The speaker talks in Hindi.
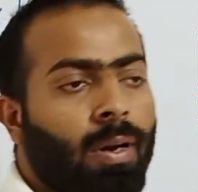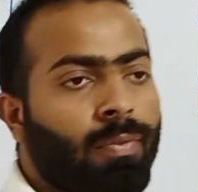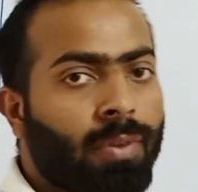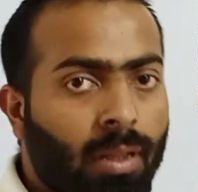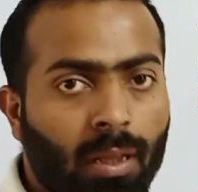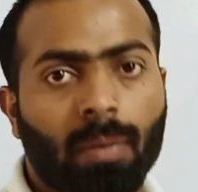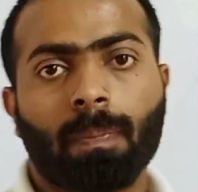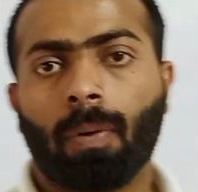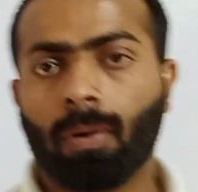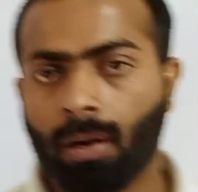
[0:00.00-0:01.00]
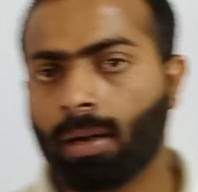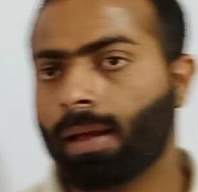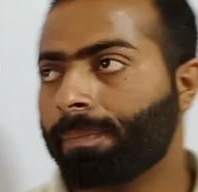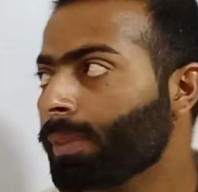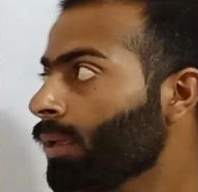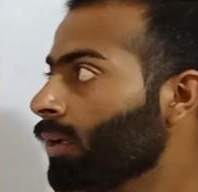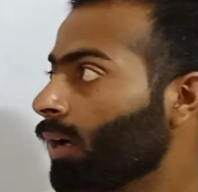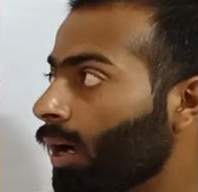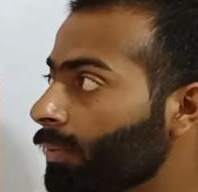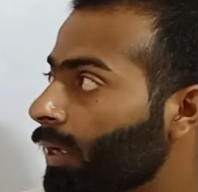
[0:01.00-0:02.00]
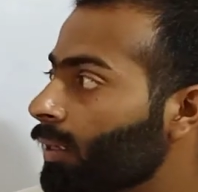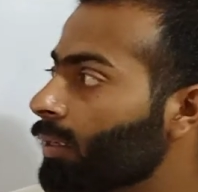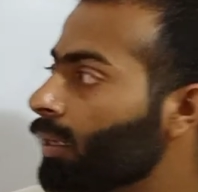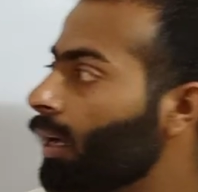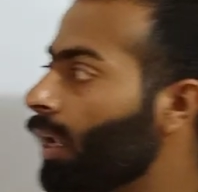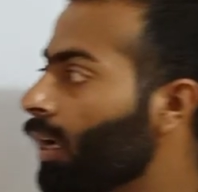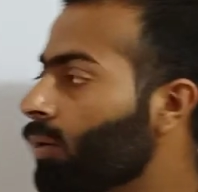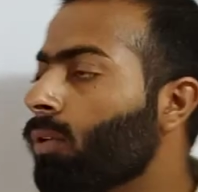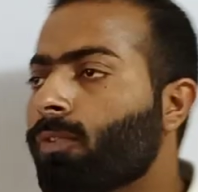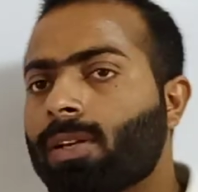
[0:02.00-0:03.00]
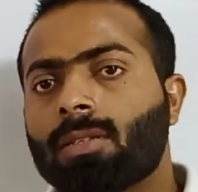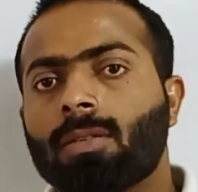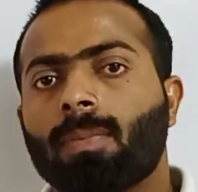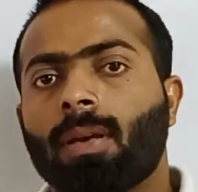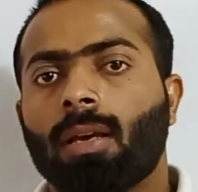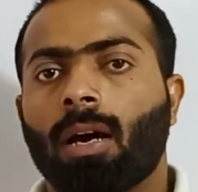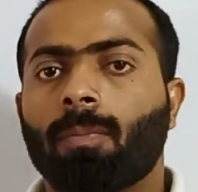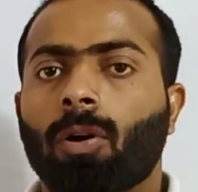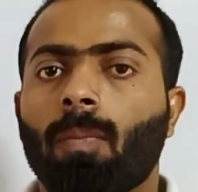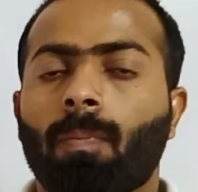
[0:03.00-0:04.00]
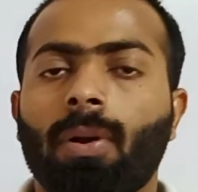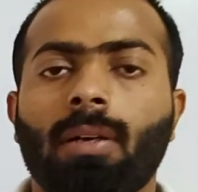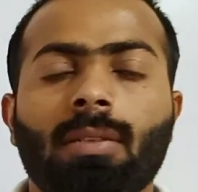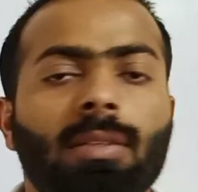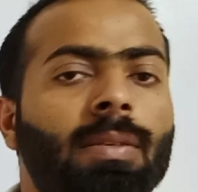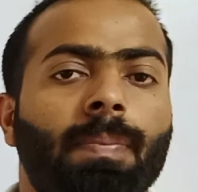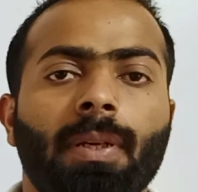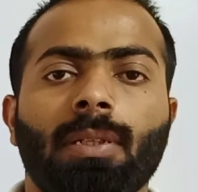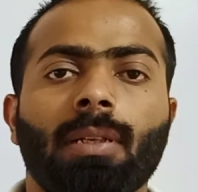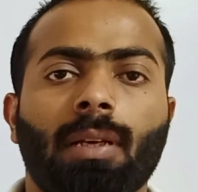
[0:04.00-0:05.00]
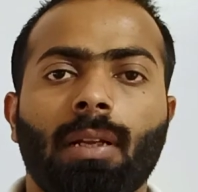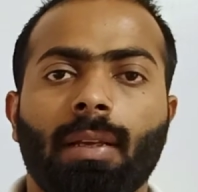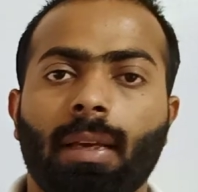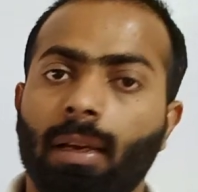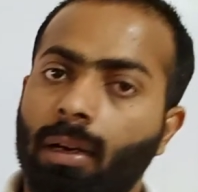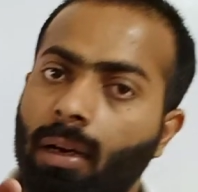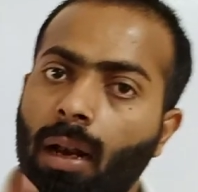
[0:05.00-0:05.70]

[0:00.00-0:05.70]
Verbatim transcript: वो काफ़ी ज़्यादा इंपॉर्टेंट है अब याद रखिएगा इलेक्ट्रोफ्रेसिस में हम कंपोनेंट्स के सिपरेशन के लिए